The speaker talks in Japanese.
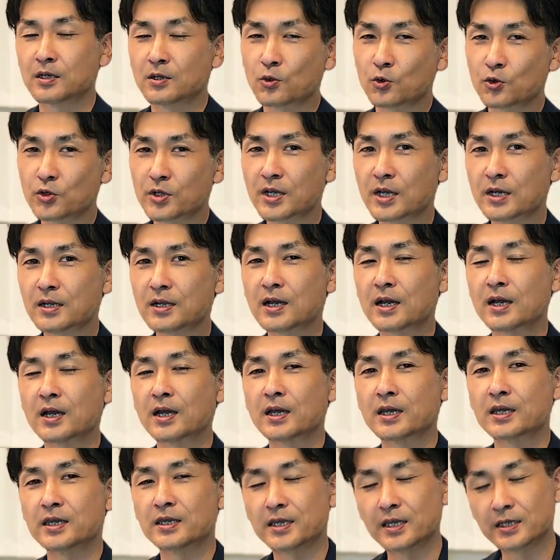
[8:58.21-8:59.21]
これから
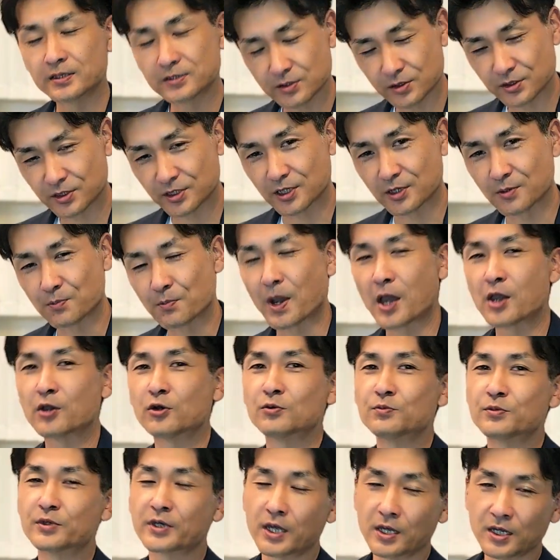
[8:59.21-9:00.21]
家づくり
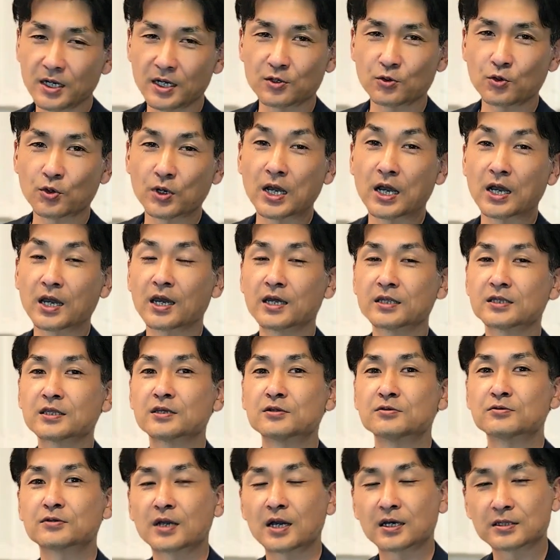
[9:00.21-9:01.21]
マイホーム計画を考えてい
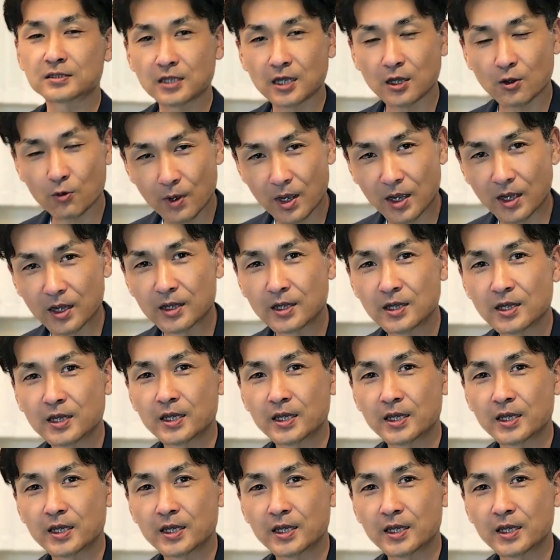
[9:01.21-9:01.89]
る方は、